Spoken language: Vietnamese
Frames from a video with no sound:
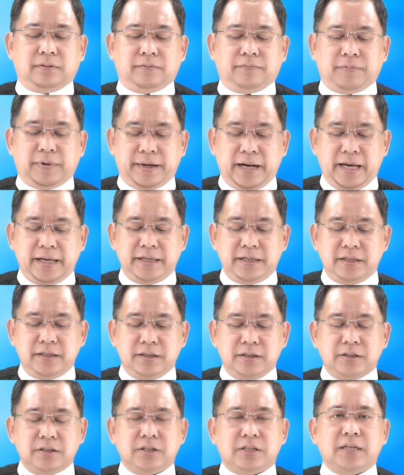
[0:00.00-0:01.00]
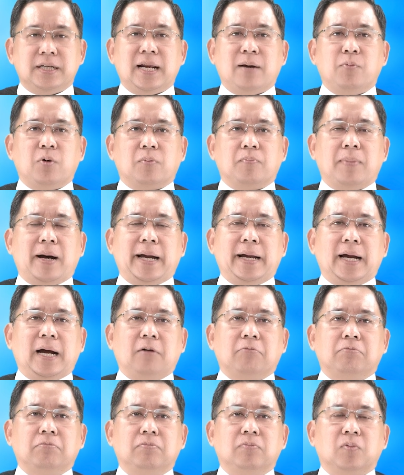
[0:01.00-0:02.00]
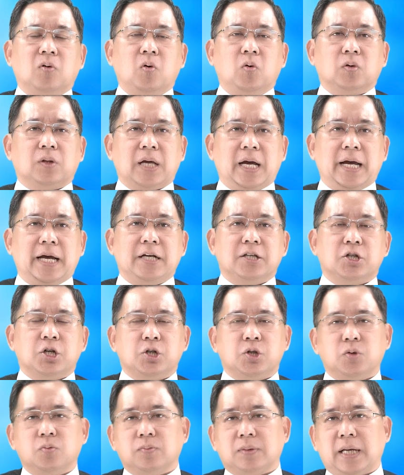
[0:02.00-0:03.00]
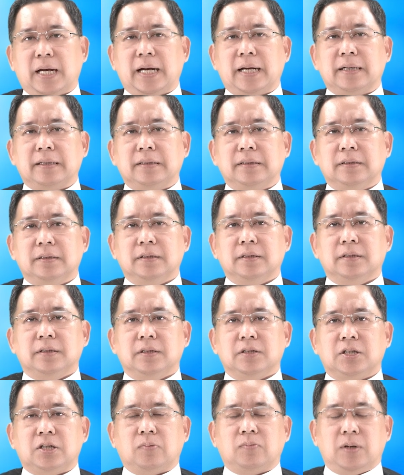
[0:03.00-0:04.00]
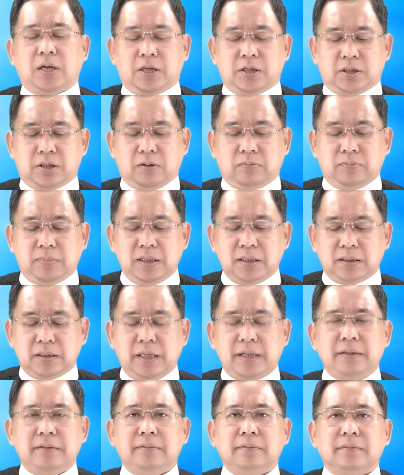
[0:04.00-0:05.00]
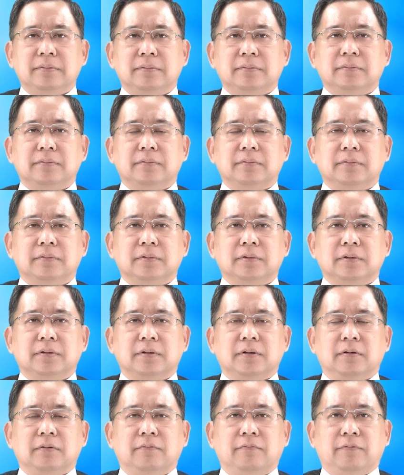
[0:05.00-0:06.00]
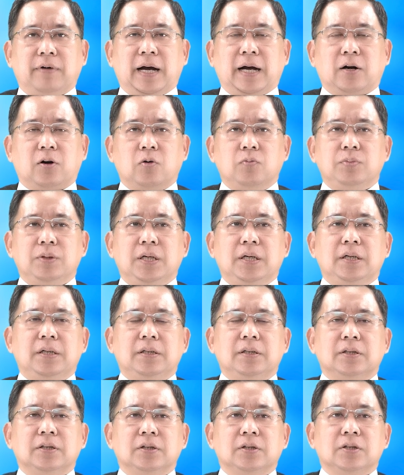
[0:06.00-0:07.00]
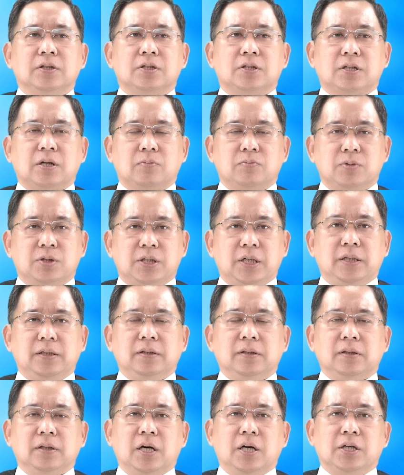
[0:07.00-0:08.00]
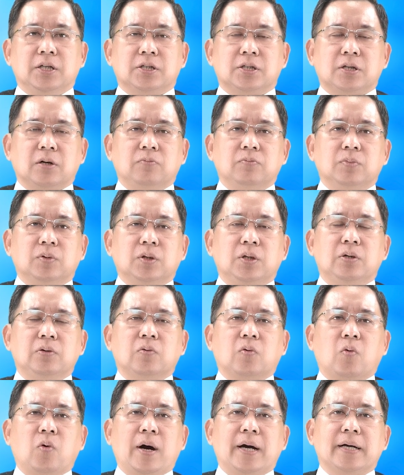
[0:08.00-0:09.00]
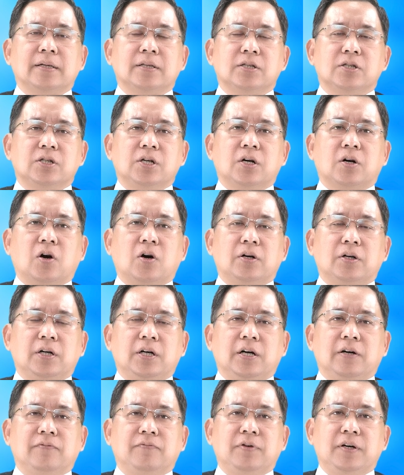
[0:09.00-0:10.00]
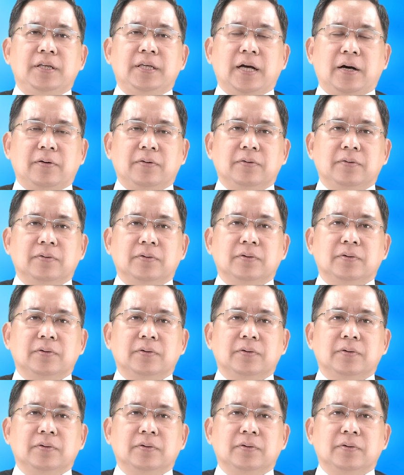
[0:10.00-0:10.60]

và đây chính là một bài học cụ thể cho chúng ta trong đời sống đức tin và cũng như trong chính đời sống tương quan giữa con người với nhau.